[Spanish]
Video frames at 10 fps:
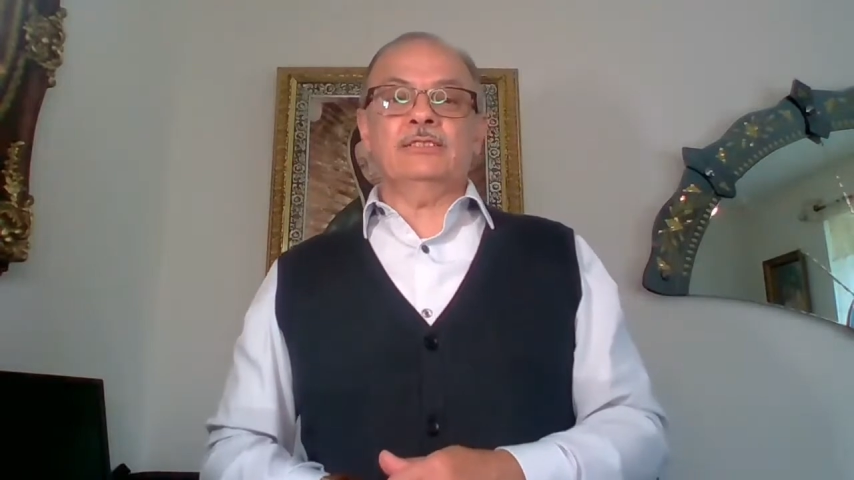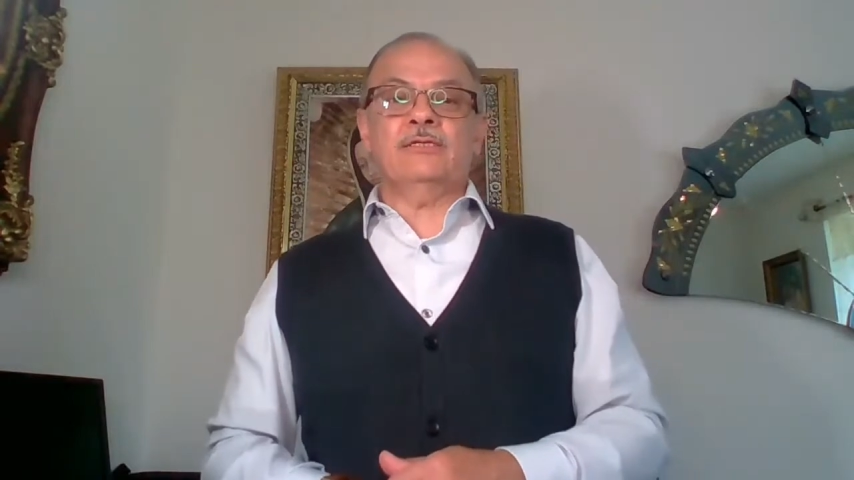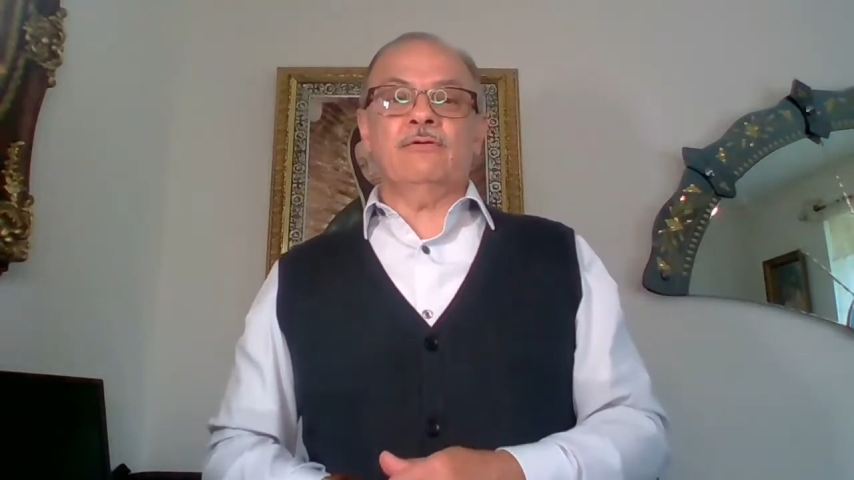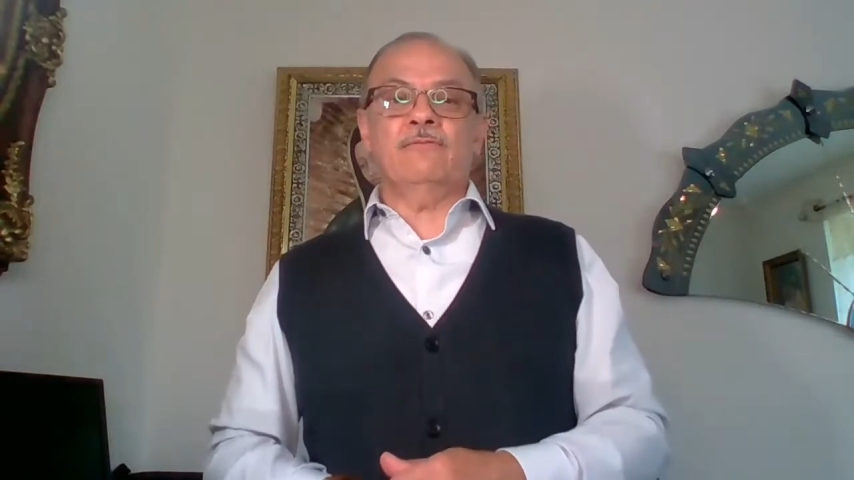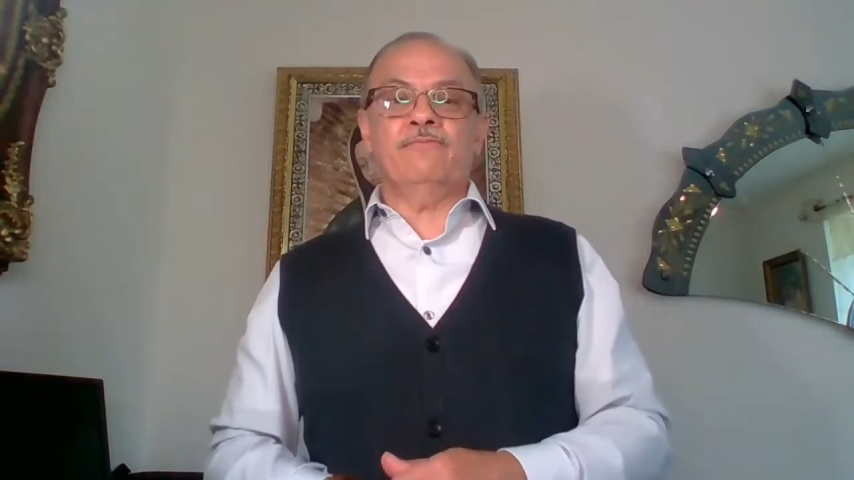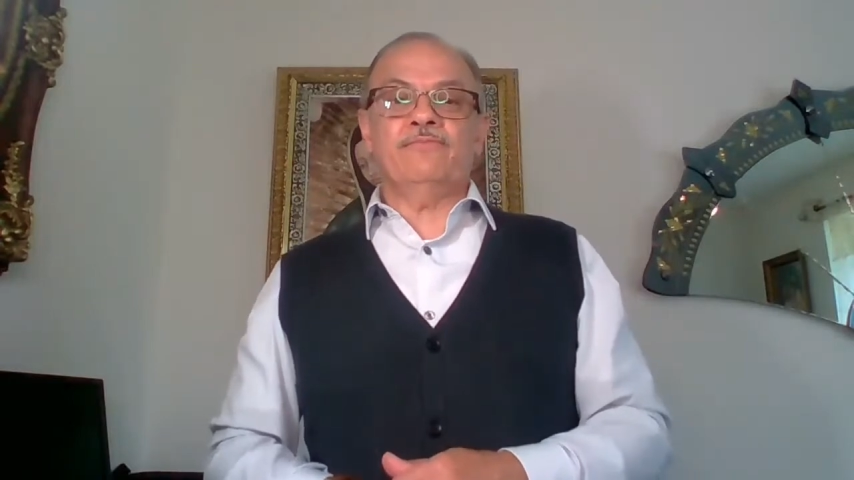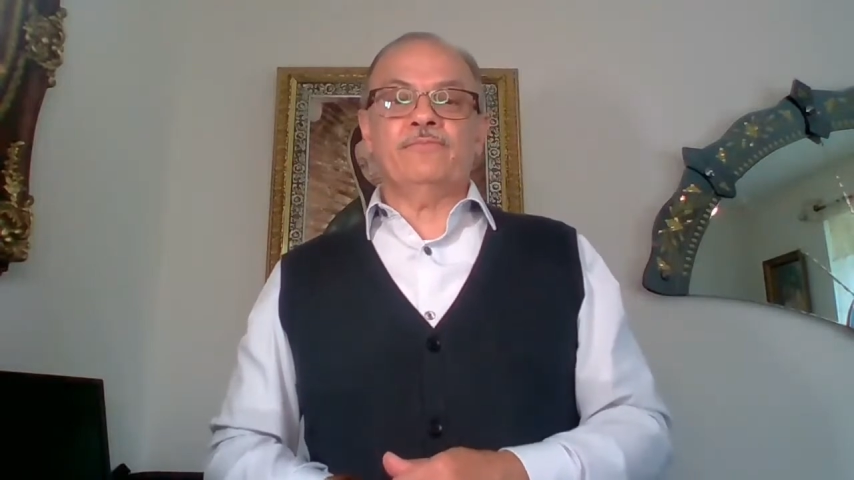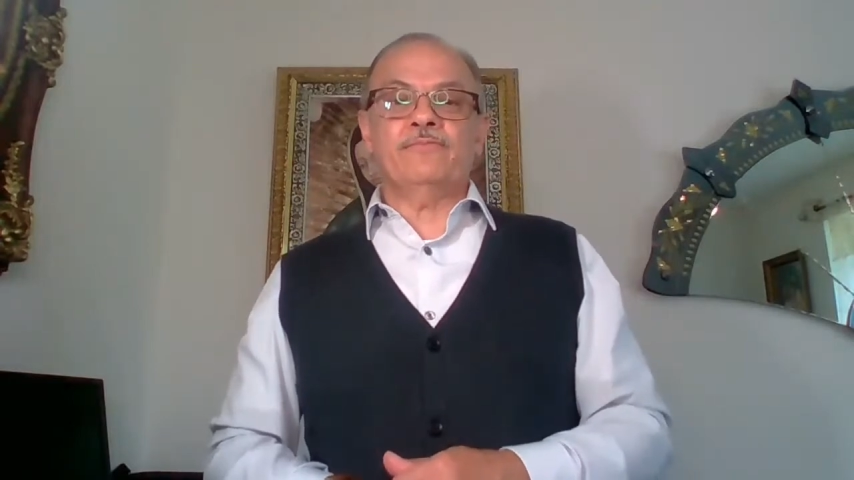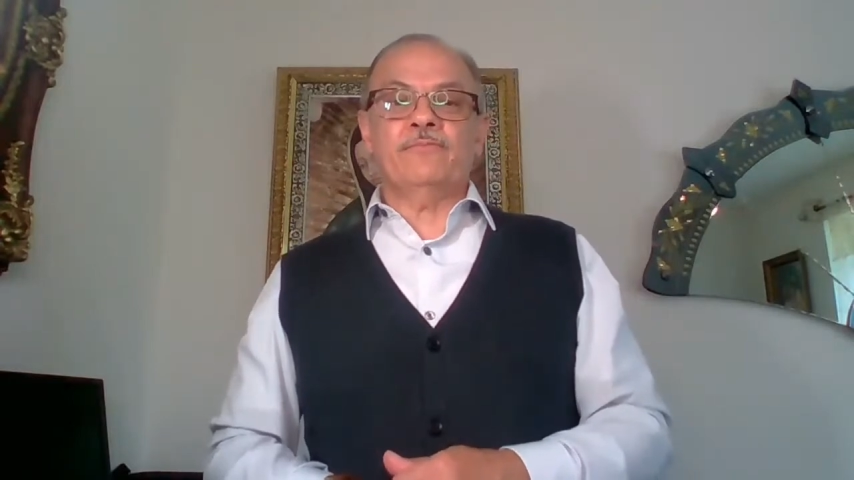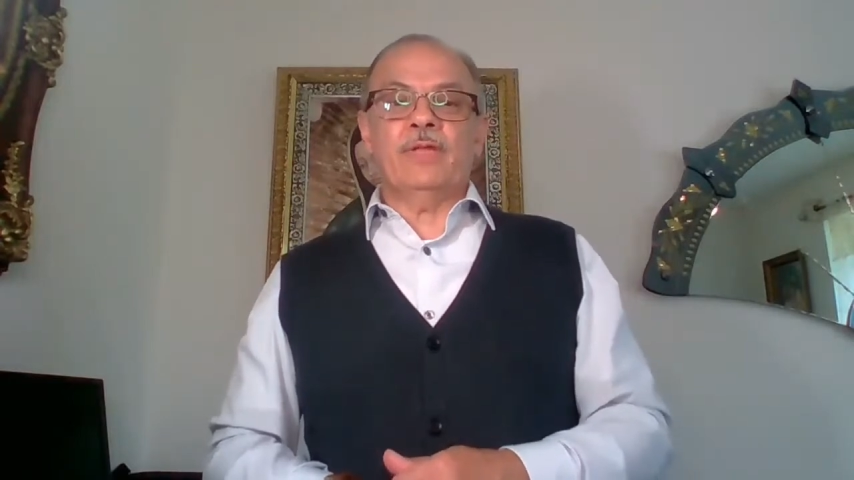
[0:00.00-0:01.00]
esto.
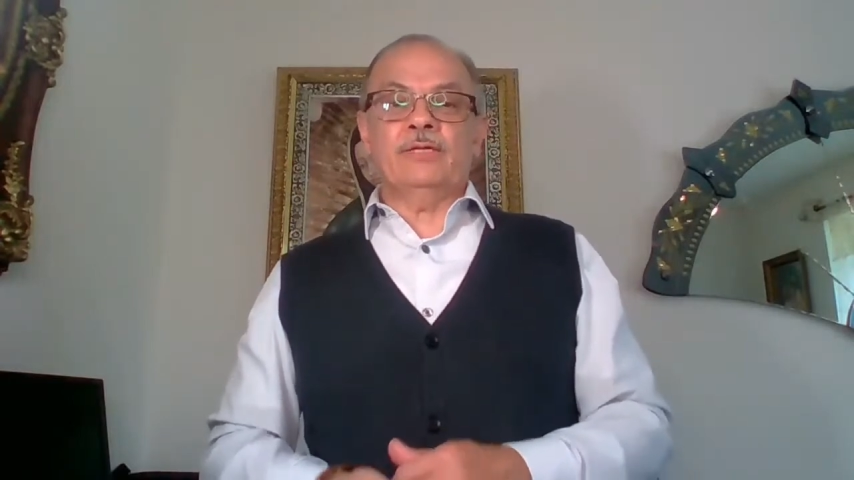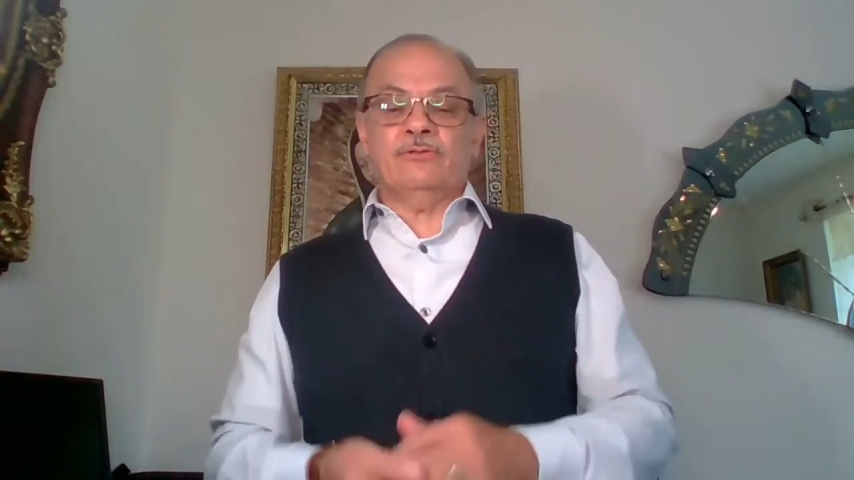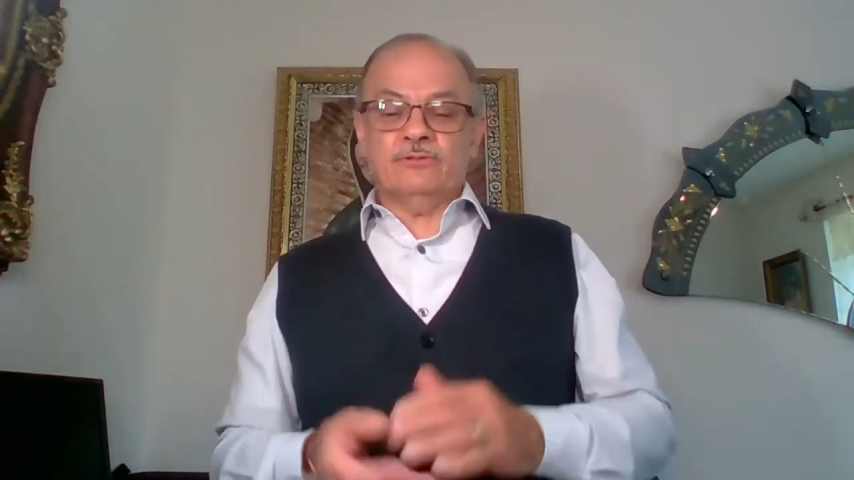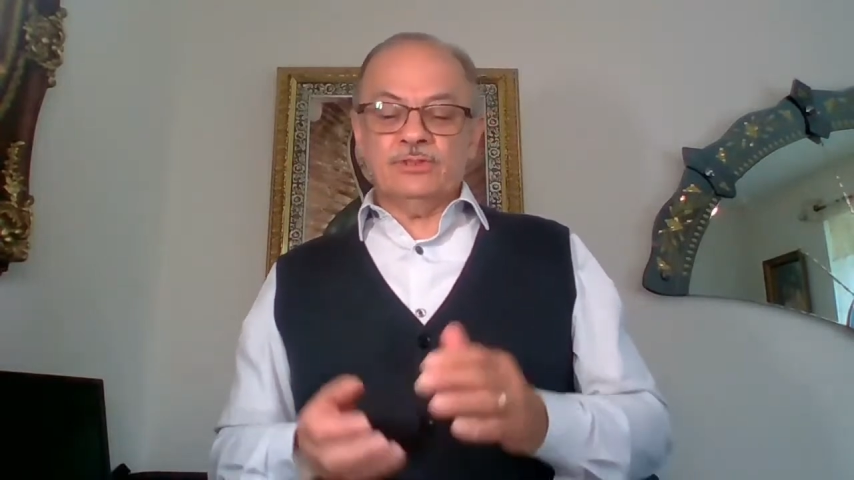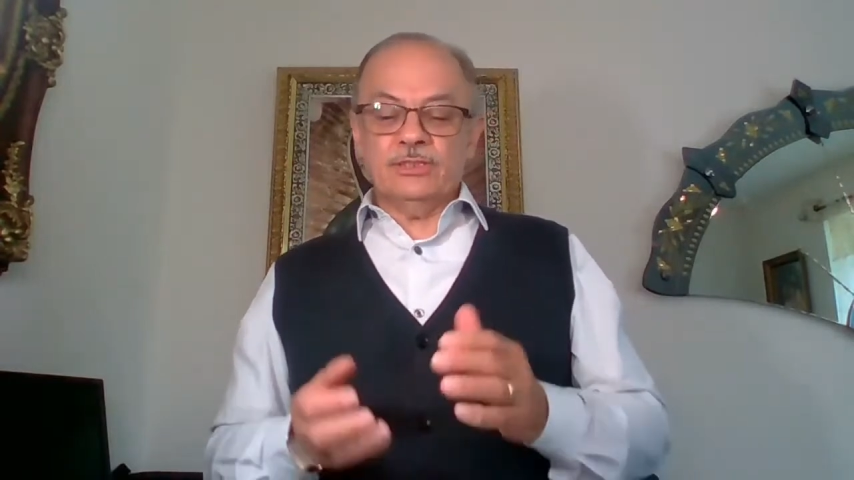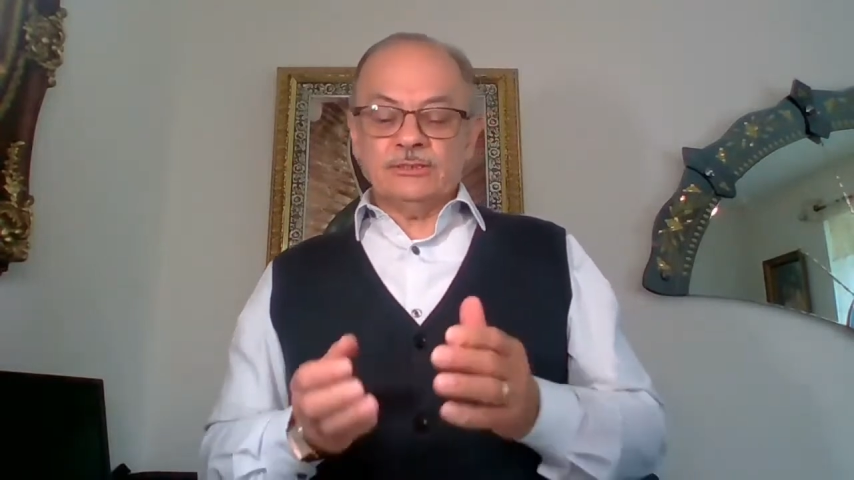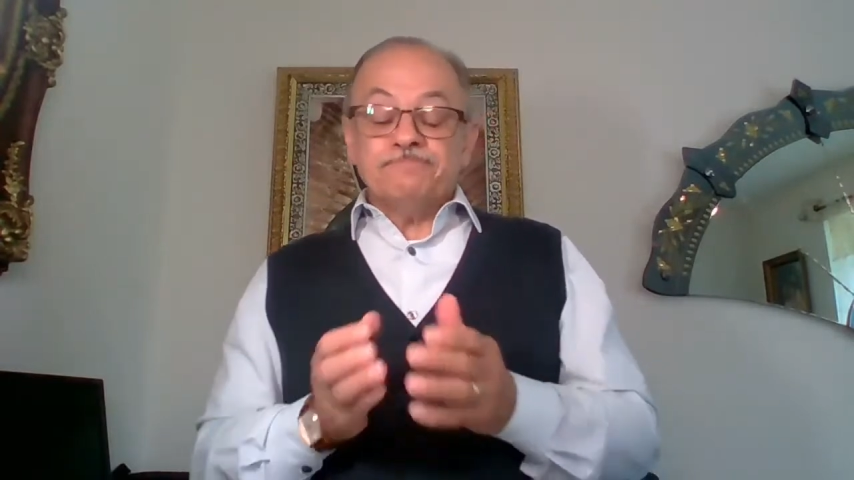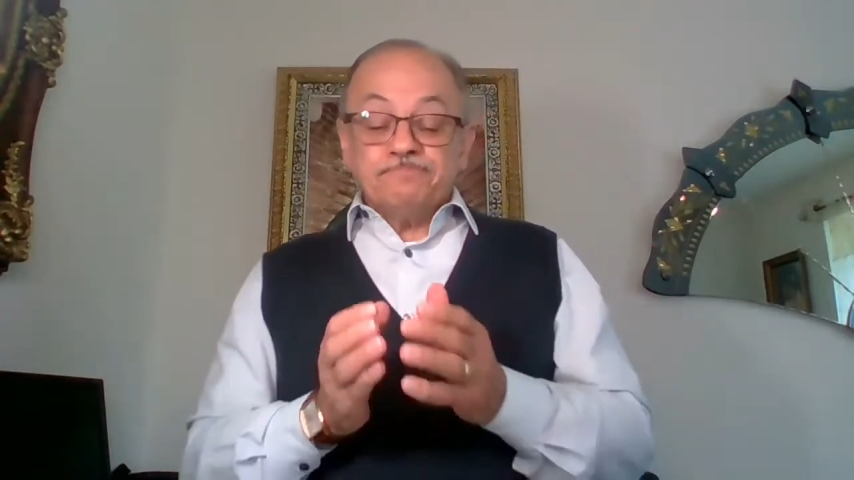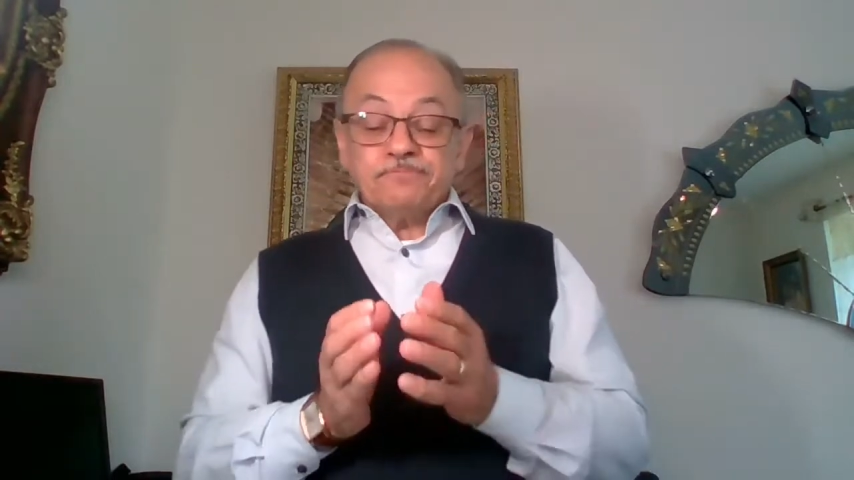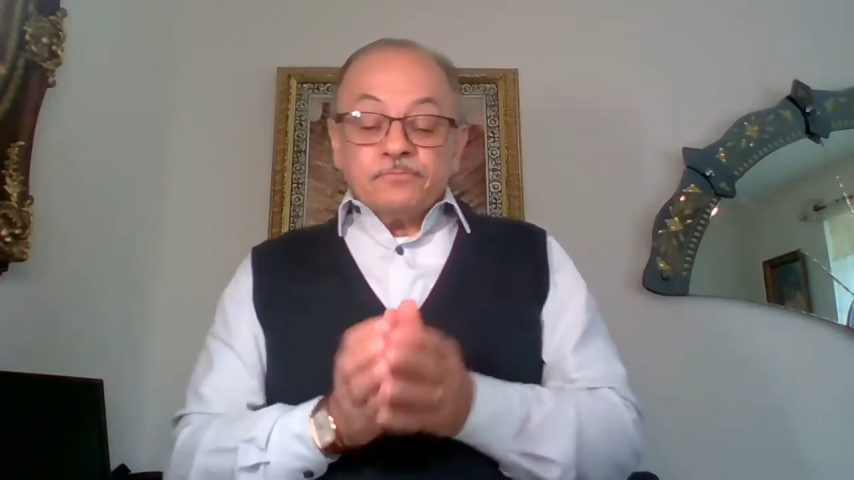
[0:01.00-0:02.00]
Entonces,